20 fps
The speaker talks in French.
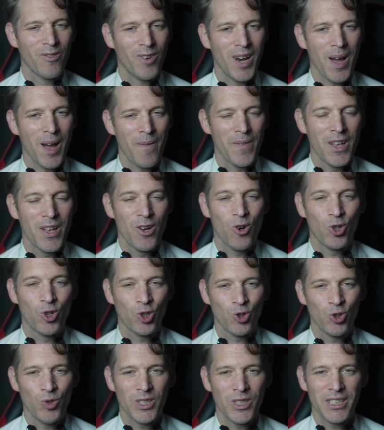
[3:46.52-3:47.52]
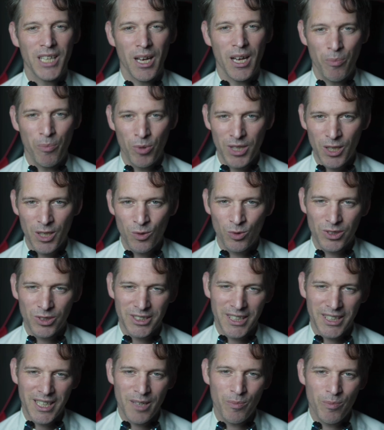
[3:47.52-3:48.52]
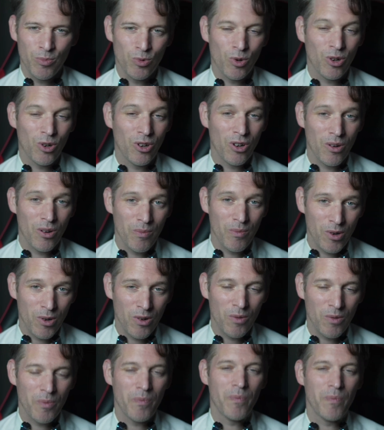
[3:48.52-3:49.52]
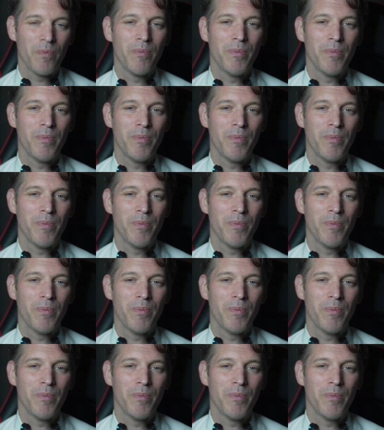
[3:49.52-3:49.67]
Voilà, aujourd'hui c'était un petit conseil pour comment